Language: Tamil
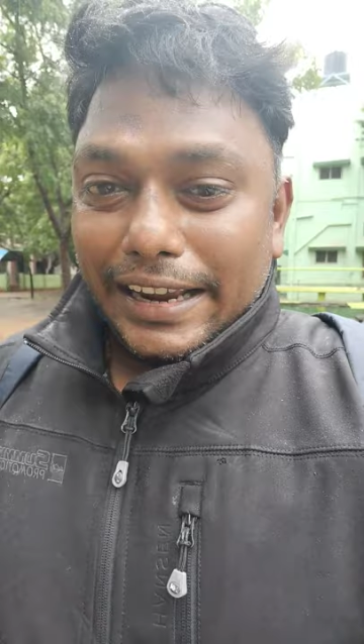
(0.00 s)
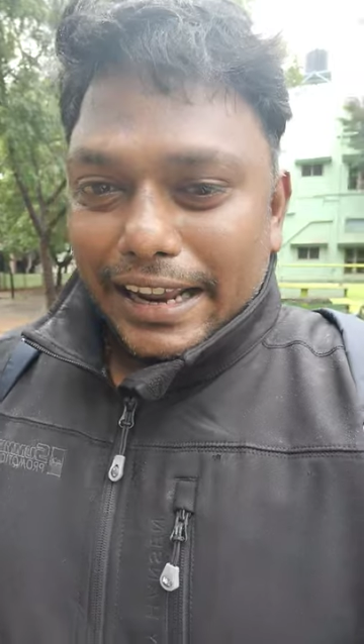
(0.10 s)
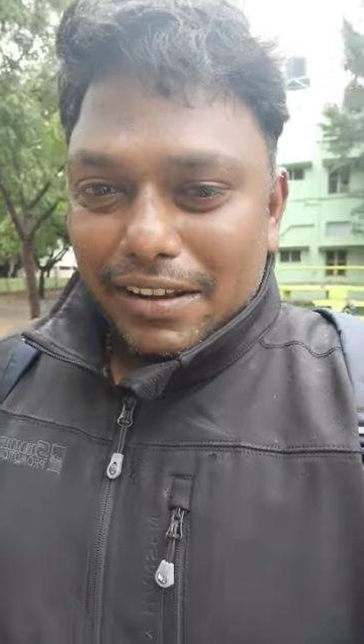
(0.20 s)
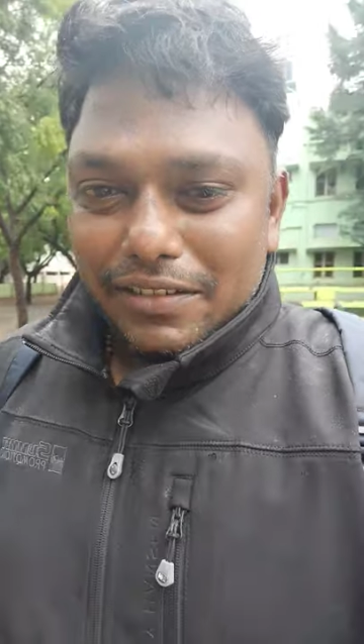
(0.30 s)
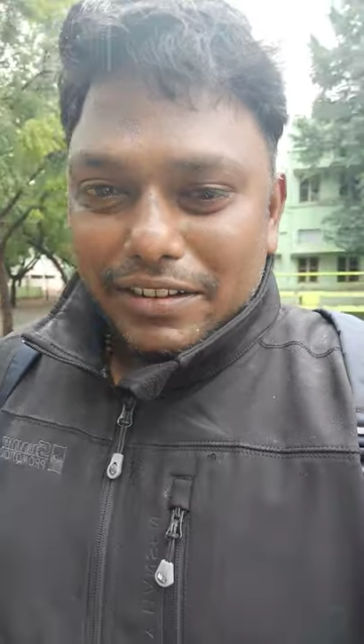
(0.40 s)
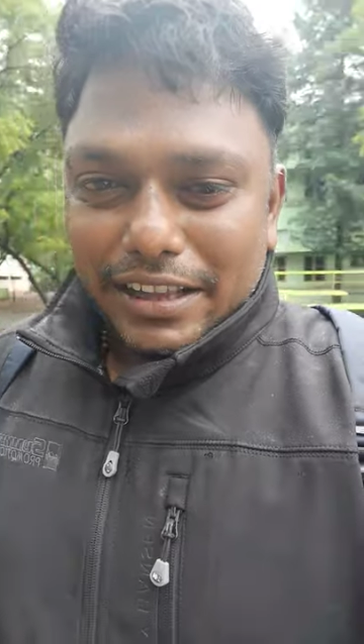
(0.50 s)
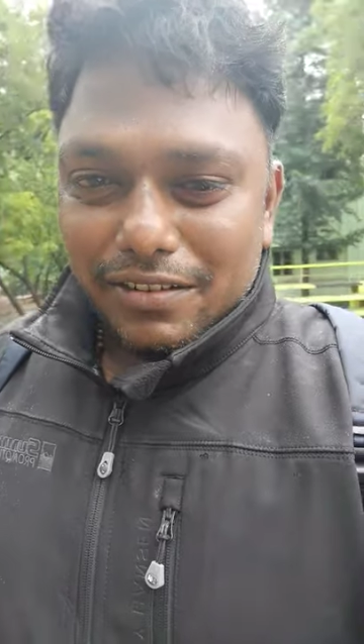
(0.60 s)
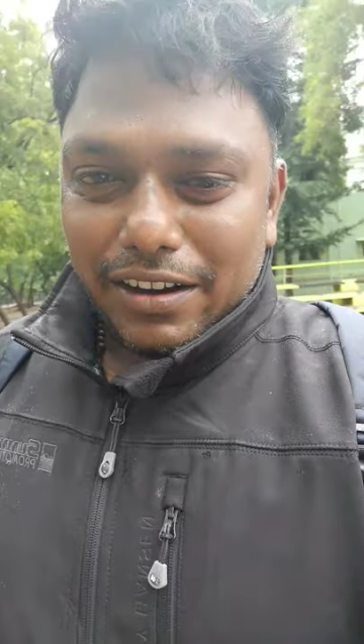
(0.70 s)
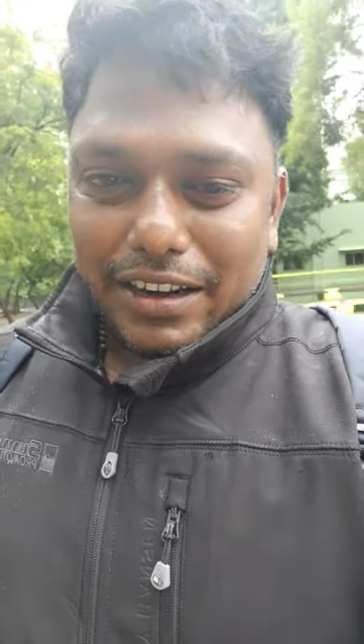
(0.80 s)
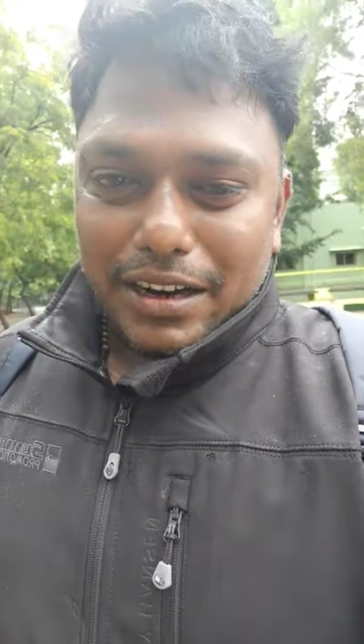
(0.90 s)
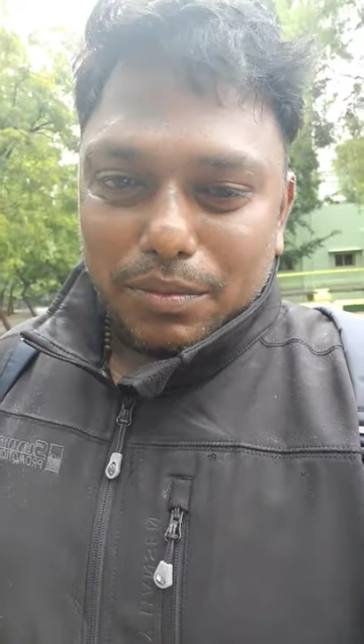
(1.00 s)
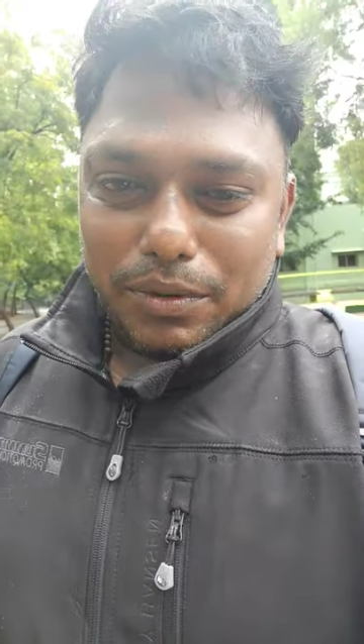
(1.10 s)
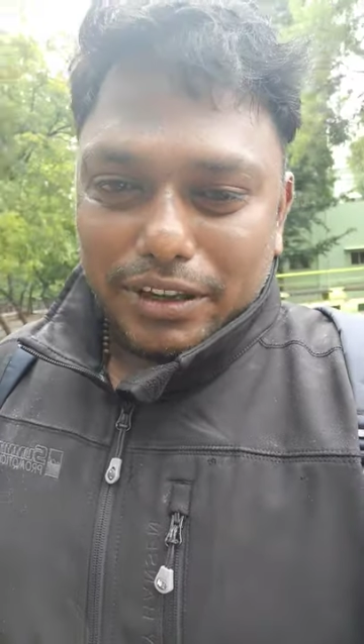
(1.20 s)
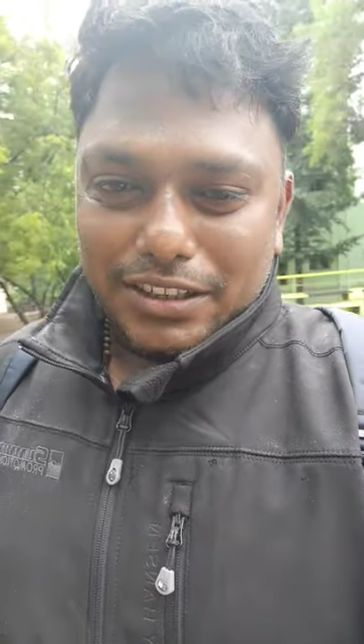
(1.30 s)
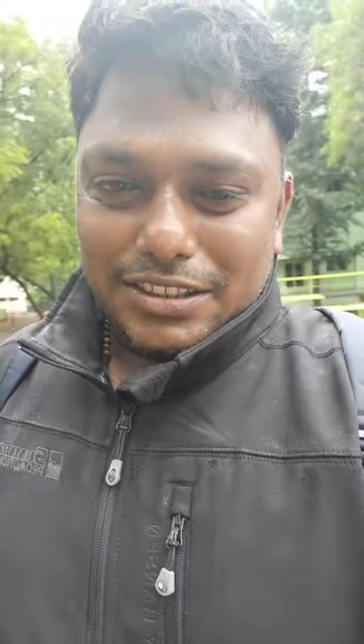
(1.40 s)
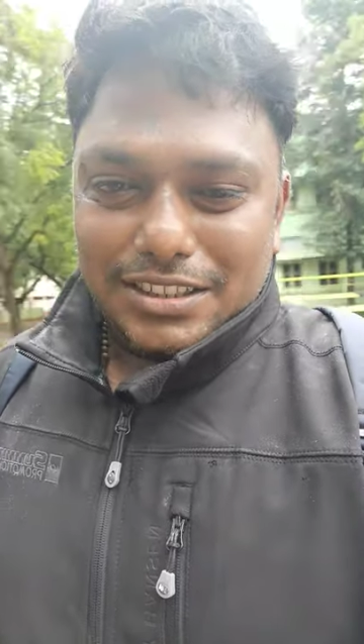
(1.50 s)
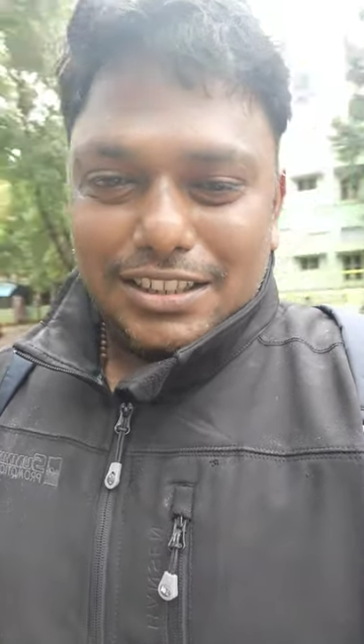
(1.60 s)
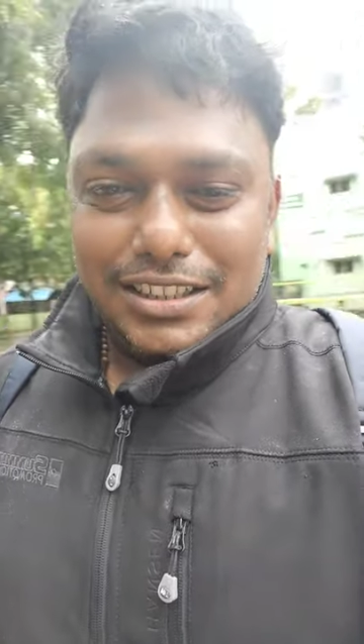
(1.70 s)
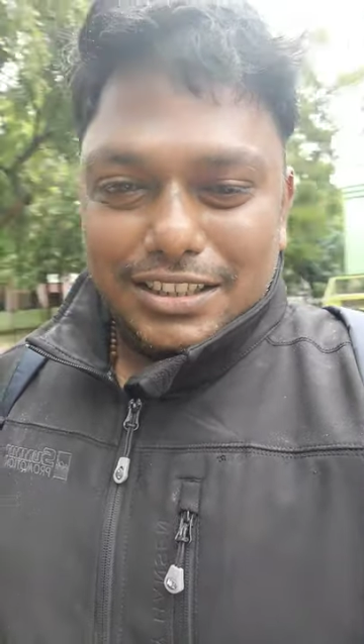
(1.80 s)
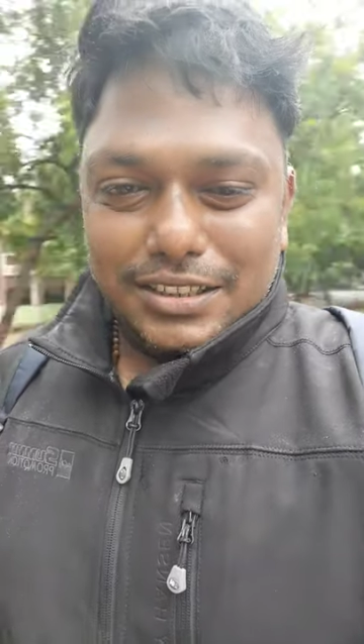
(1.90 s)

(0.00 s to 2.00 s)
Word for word: கிளவி தெளிவாக என்ன பண்ணிருச்சு